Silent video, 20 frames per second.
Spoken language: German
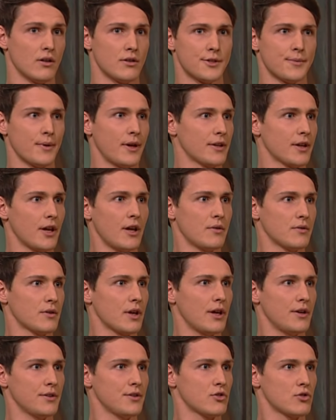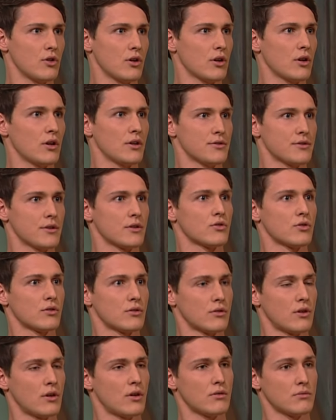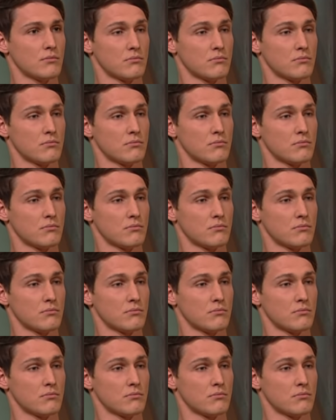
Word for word: 2,33 locker ja. ist er schon. Ja.